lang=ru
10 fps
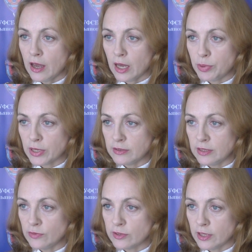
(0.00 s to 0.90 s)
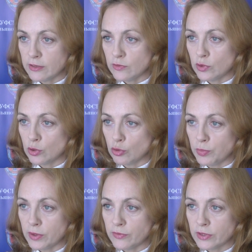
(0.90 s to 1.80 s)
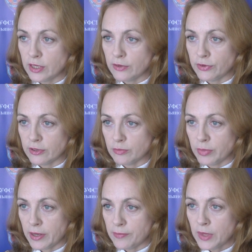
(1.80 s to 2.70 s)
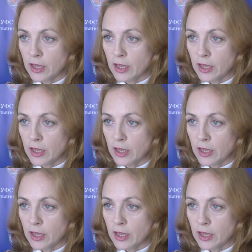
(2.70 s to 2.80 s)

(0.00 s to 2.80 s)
оперативно-следственной группы МВД и ФСБ